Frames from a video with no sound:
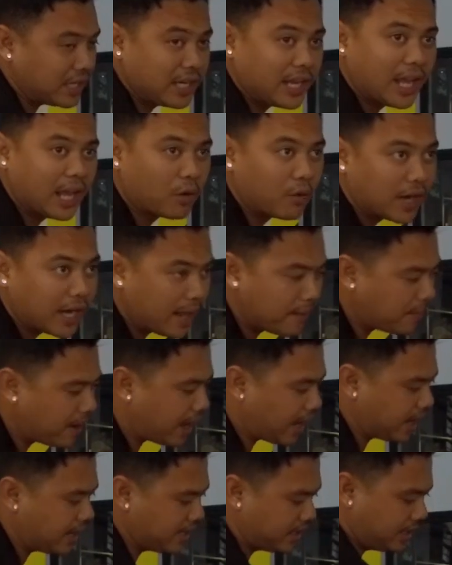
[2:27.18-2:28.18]
cuman ini R1
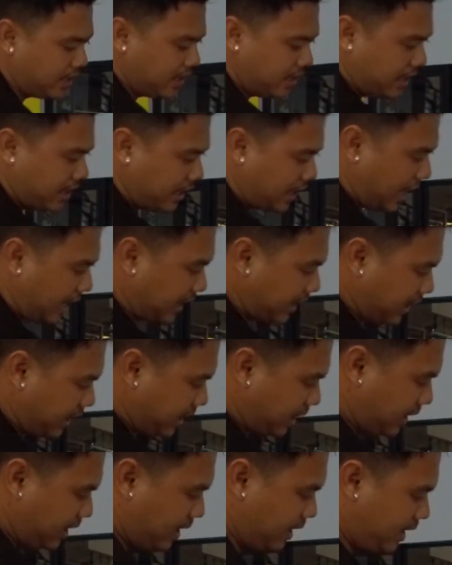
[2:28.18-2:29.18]
lama. Yang
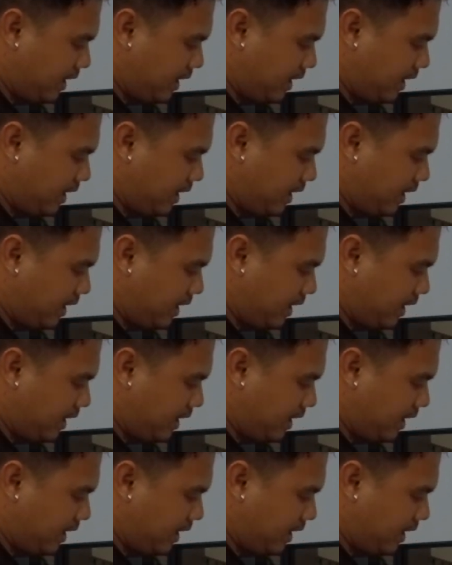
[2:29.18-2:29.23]
ini.